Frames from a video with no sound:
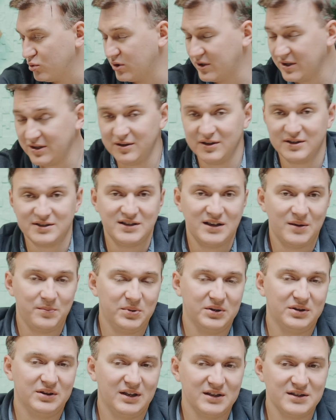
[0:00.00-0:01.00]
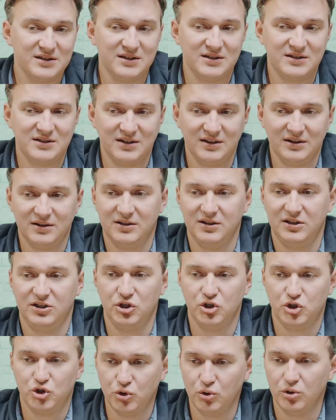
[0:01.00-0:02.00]
Galaxy A15 это
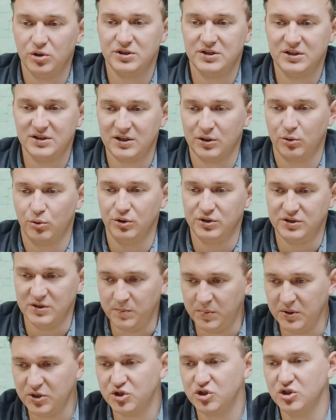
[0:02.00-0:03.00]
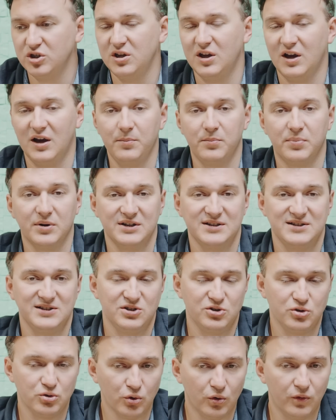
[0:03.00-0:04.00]
еще один такой типичный
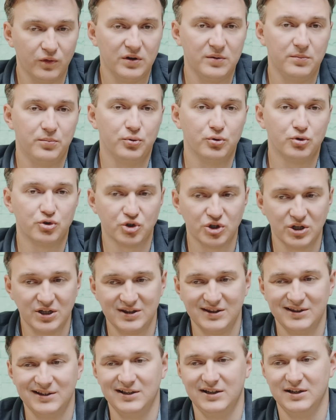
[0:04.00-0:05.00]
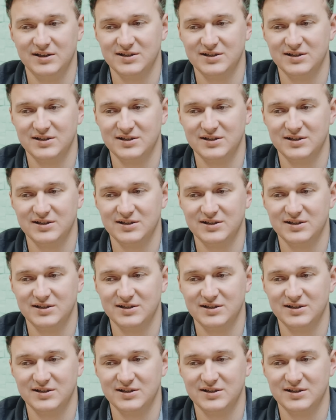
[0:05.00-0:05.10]
образцовый бюджетный